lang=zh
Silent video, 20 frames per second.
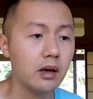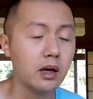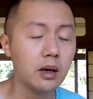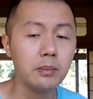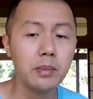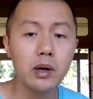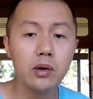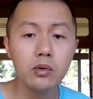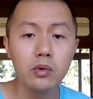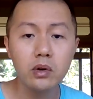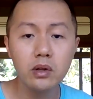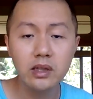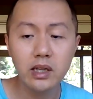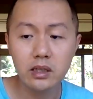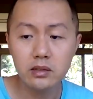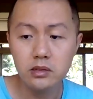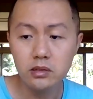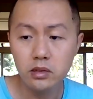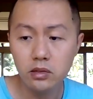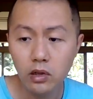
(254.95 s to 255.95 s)
啊，包括
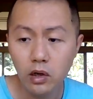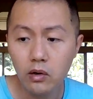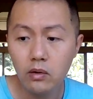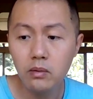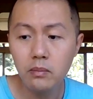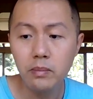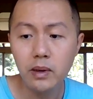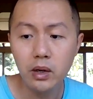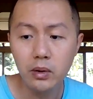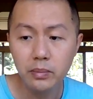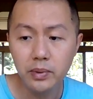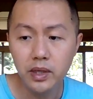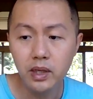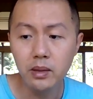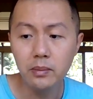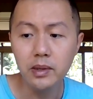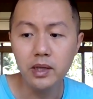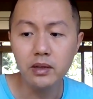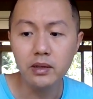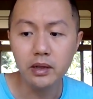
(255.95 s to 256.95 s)
当时通报
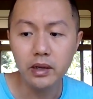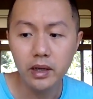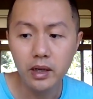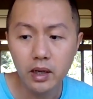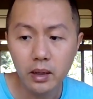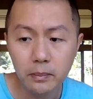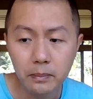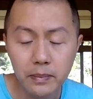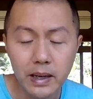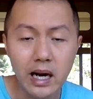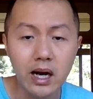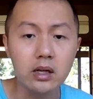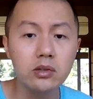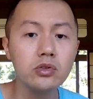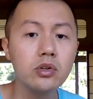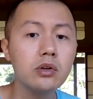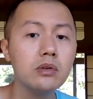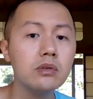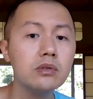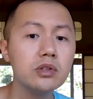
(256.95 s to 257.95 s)
批评的一个霸
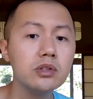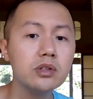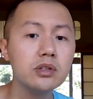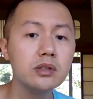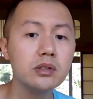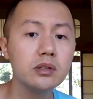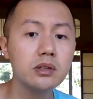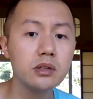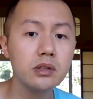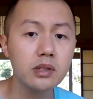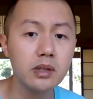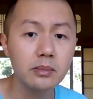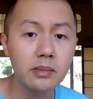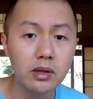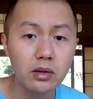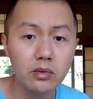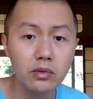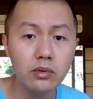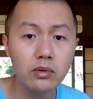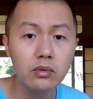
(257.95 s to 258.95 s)
州市什
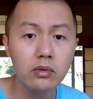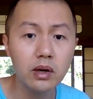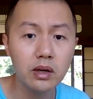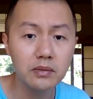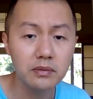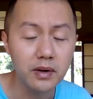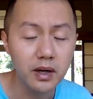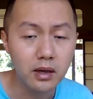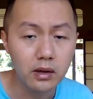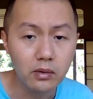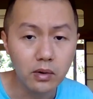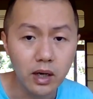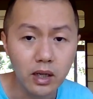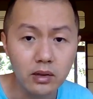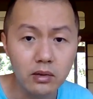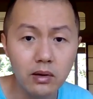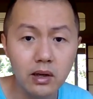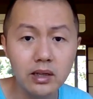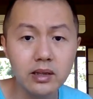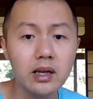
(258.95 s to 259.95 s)
么乱罚
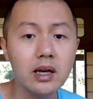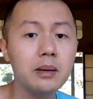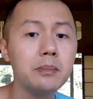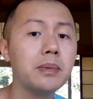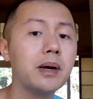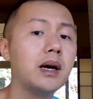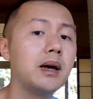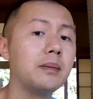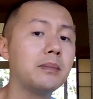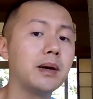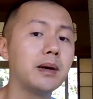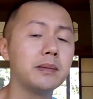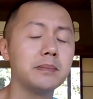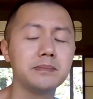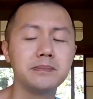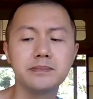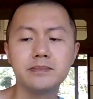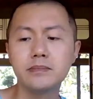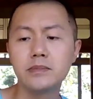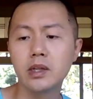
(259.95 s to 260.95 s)
款、乱摊派嘛，
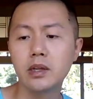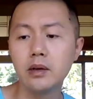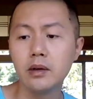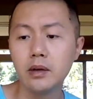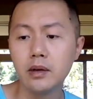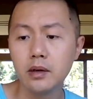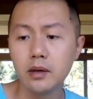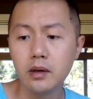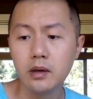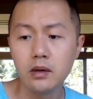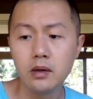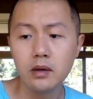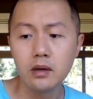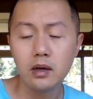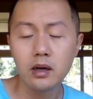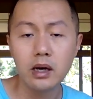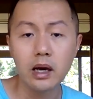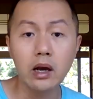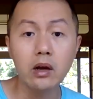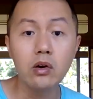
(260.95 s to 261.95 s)

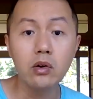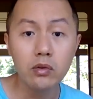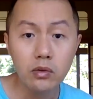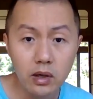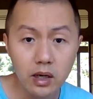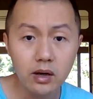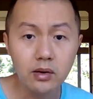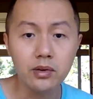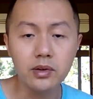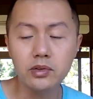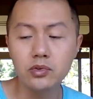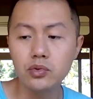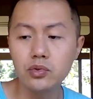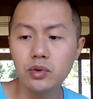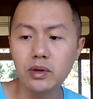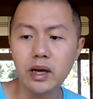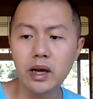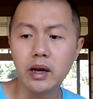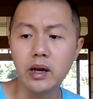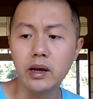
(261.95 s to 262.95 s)
还公告了
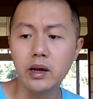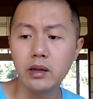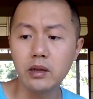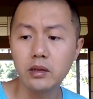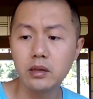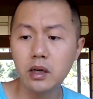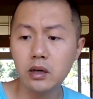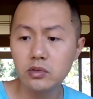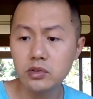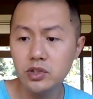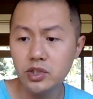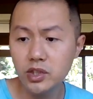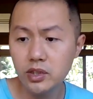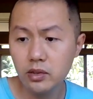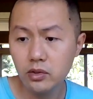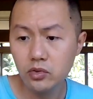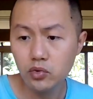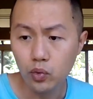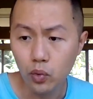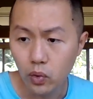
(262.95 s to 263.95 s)
出来。到
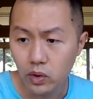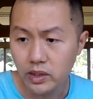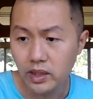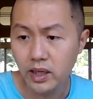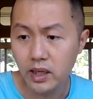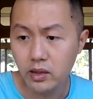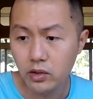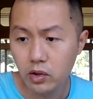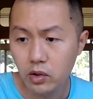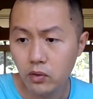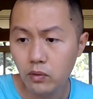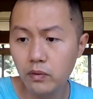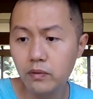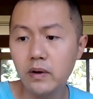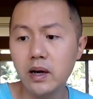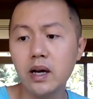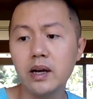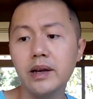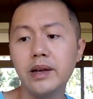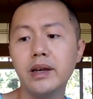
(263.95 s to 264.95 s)
今昨天又
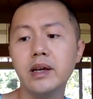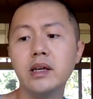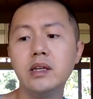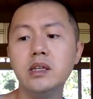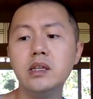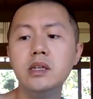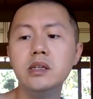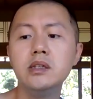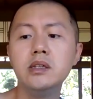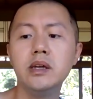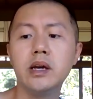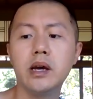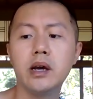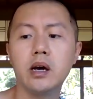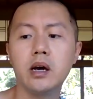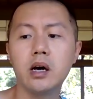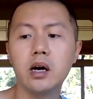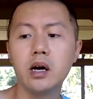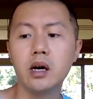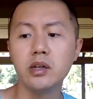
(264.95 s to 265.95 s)
发了一个意见
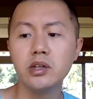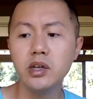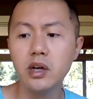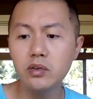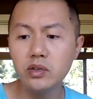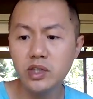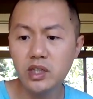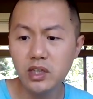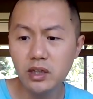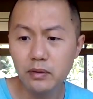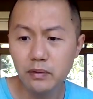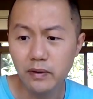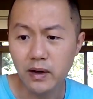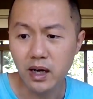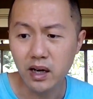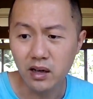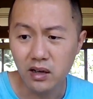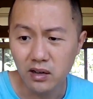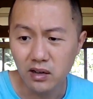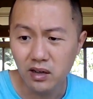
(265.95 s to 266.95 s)
啊，要依
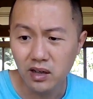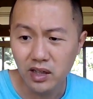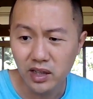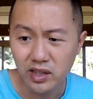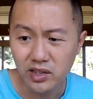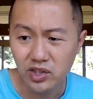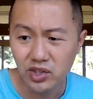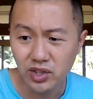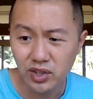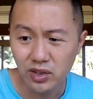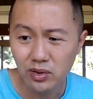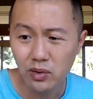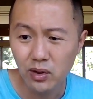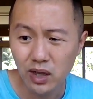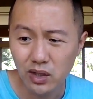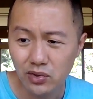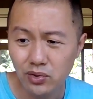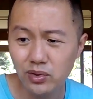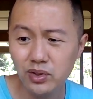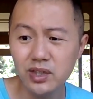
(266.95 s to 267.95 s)
法合理细
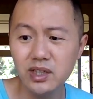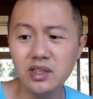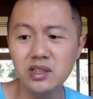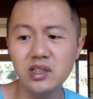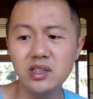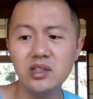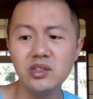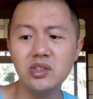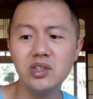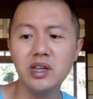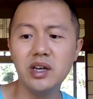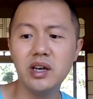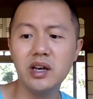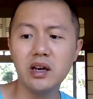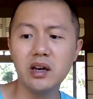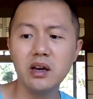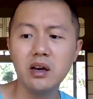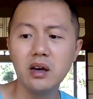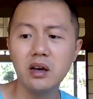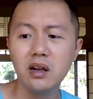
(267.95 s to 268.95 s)
化具体情
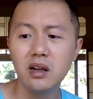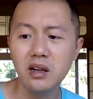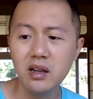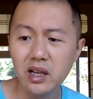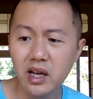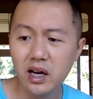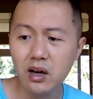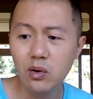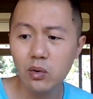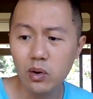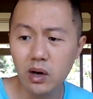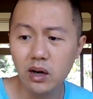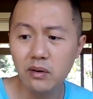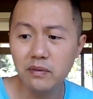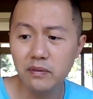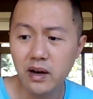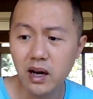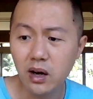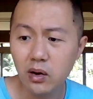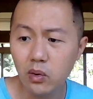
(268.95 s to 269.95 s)
节，量化
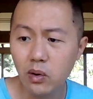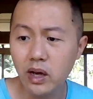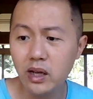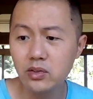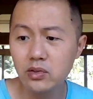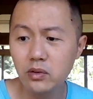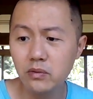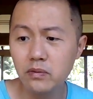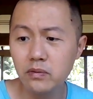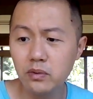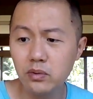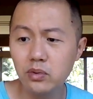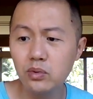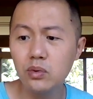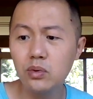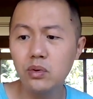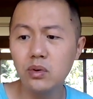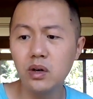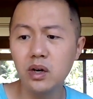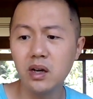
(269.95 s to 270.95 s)
罚款幅
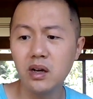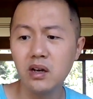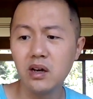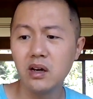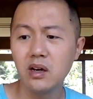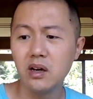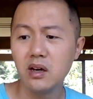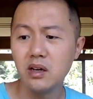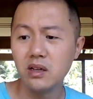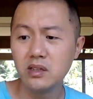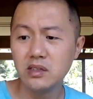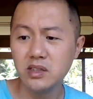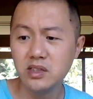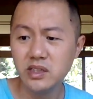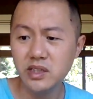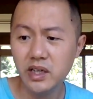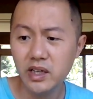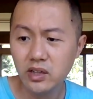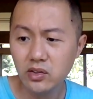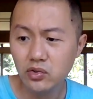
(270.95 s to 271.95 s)
度，
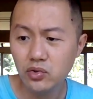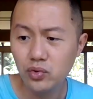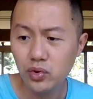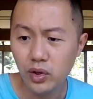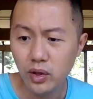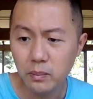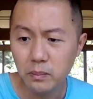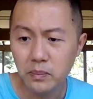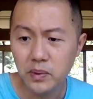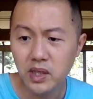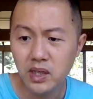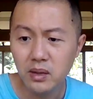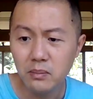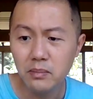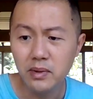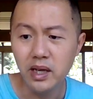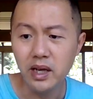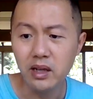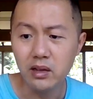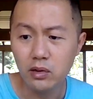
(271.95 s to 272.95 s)
坚决避
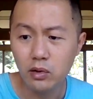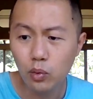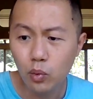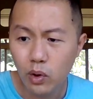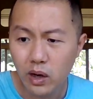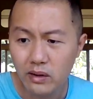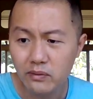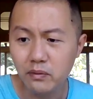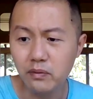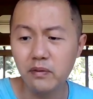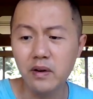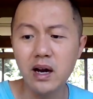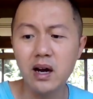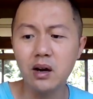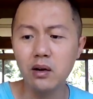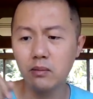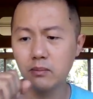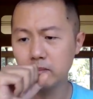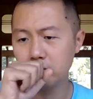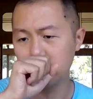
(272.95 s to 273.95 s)
免乱
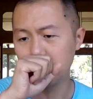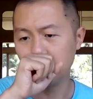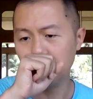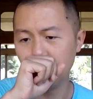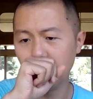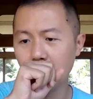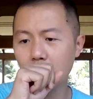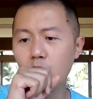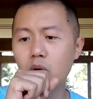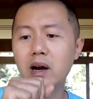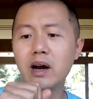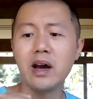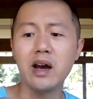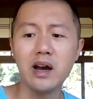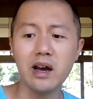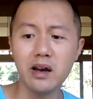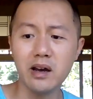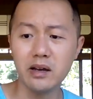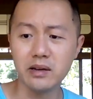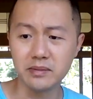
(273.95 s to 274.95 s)
罚
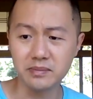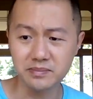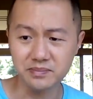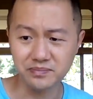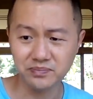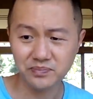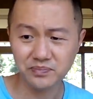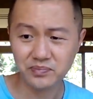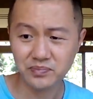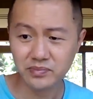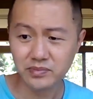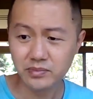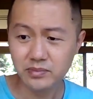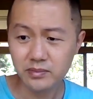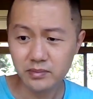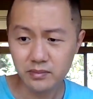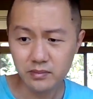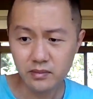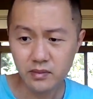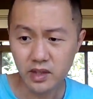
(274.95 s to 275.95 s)
款，
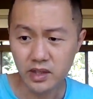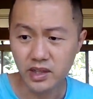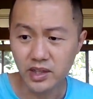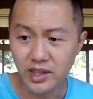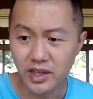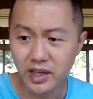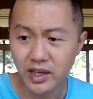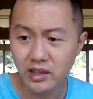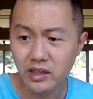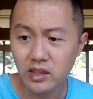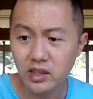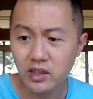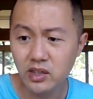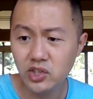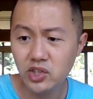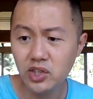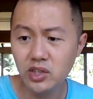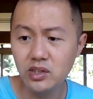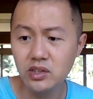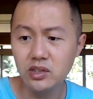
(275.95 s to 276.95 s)
严格
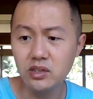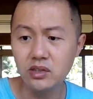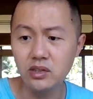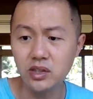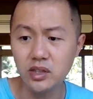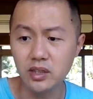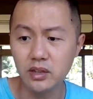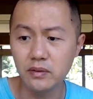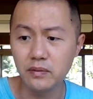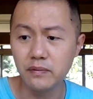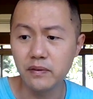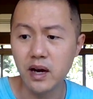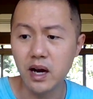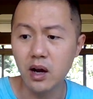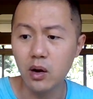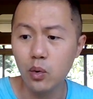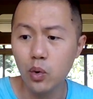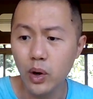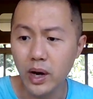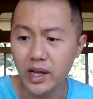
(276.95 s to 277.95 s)
禁止以
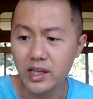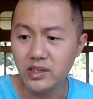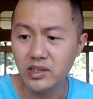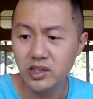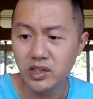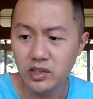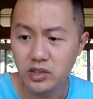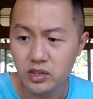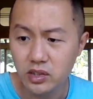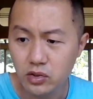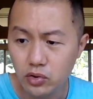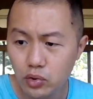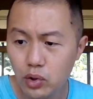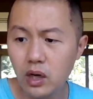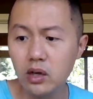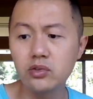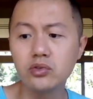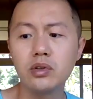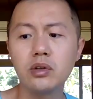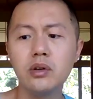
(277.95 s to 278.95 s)
罚款进行
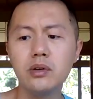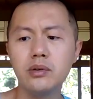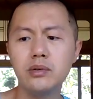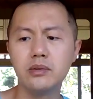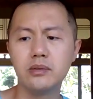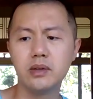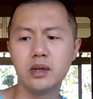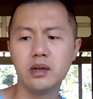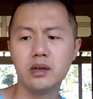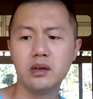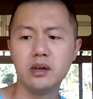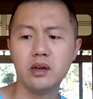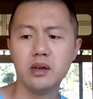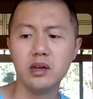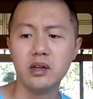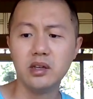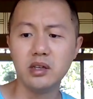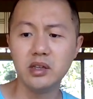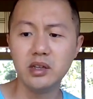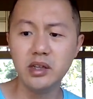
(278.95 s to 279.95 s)
创收，
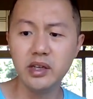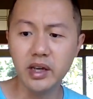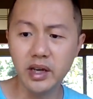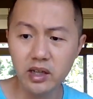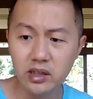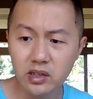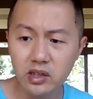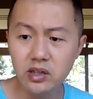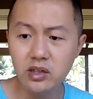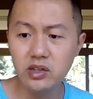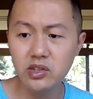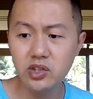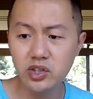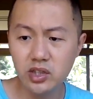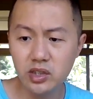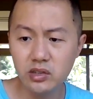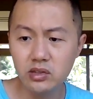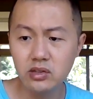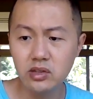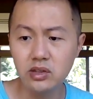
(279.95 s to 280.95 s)
严格
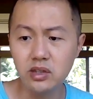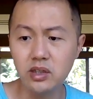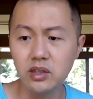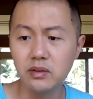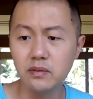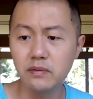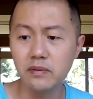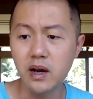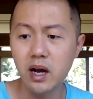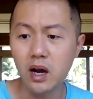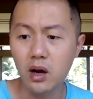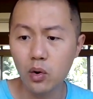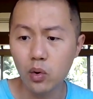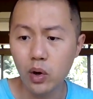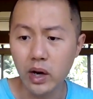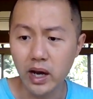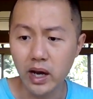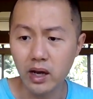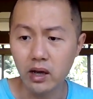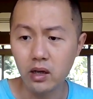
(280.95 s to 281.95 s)
禁止以罚
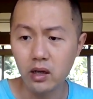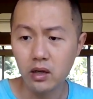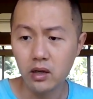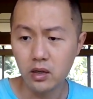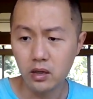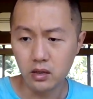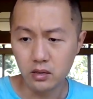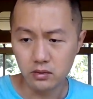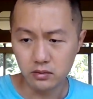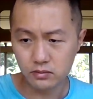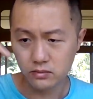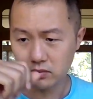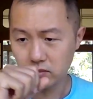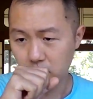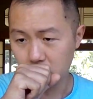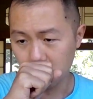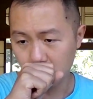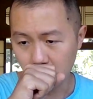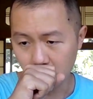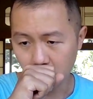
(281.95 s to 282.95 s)
款，
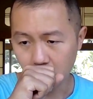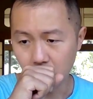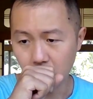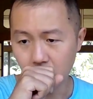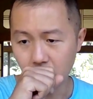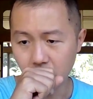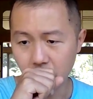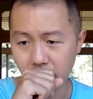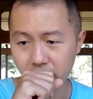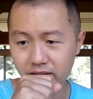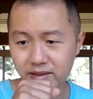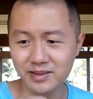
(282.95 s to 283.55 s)
呃。